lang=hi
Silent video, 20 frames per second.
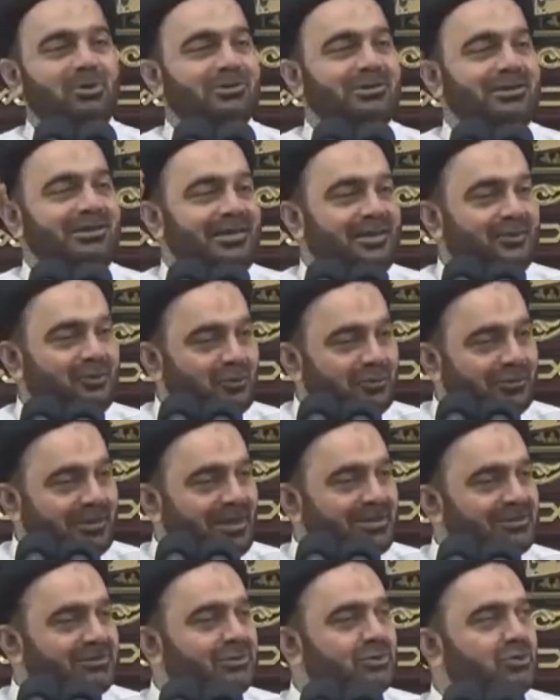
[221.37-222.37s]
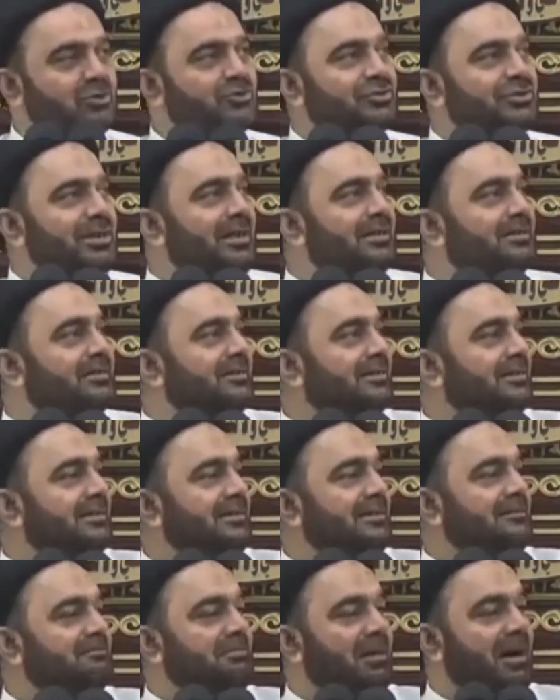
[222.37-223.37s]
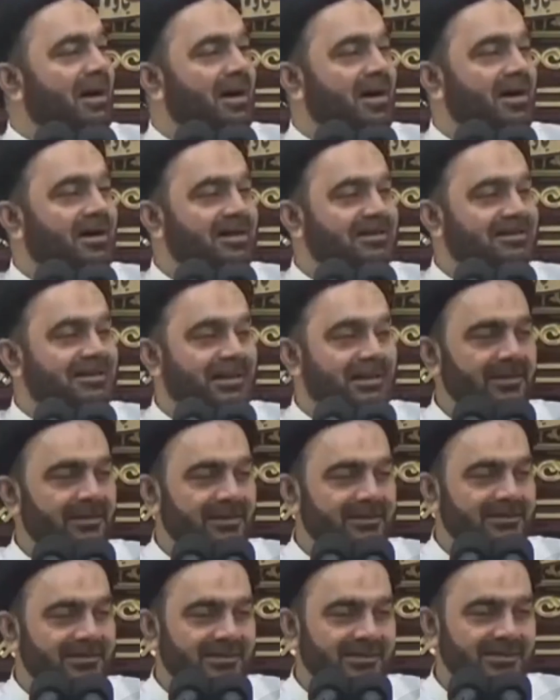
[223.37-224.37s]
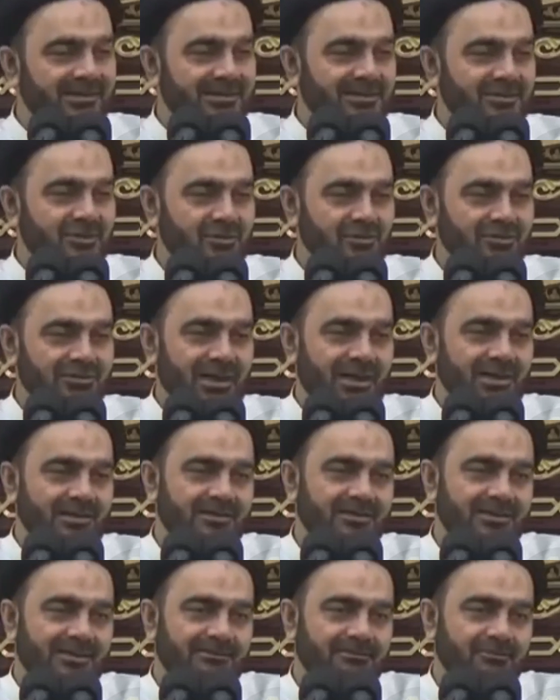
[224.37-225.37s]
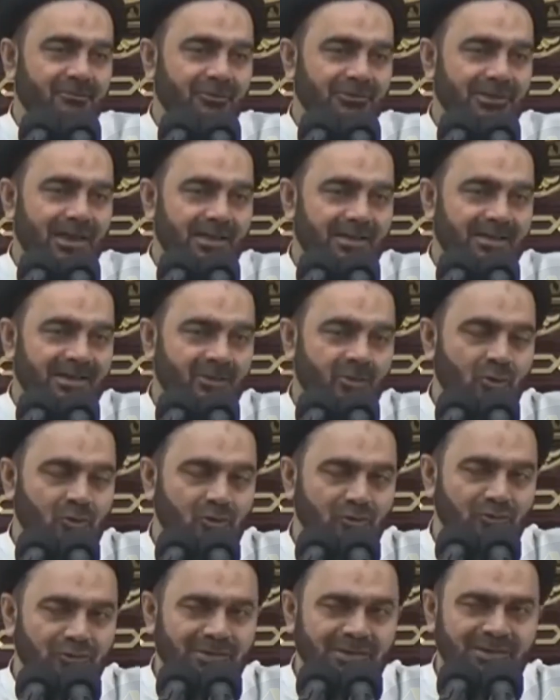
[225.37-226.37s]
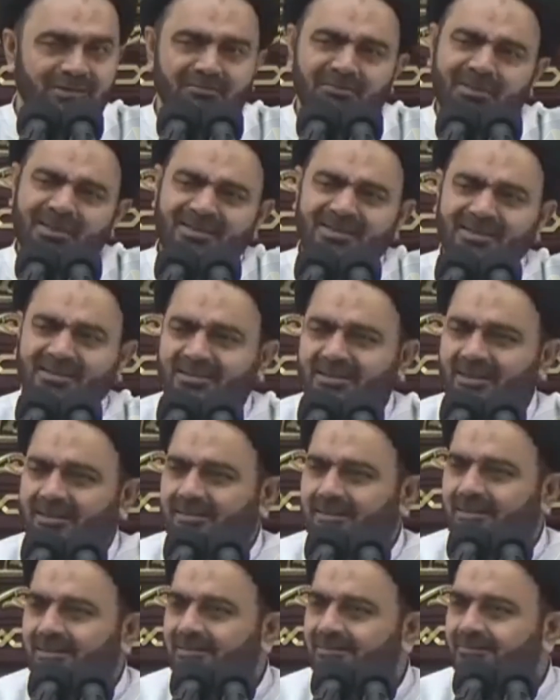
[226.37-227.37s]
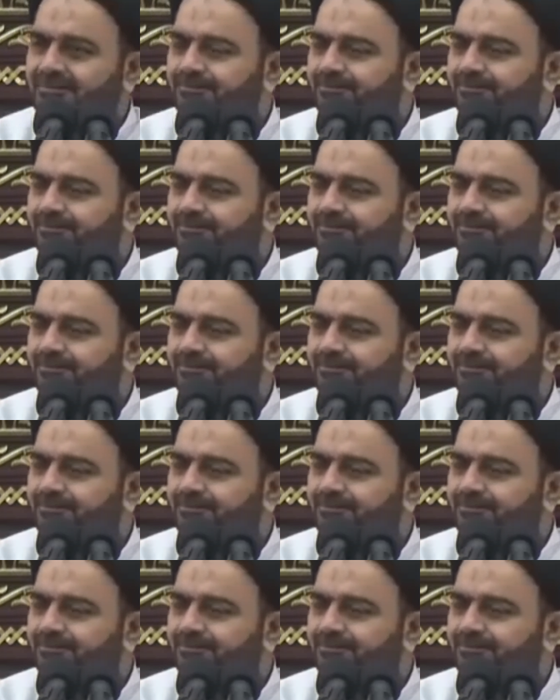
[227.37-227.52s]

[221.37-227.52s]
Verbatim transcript: पौदीना तो क्या जो चाहते बाग जन्नत से जो चाहते खुदा के हुक्म से मिल सकता था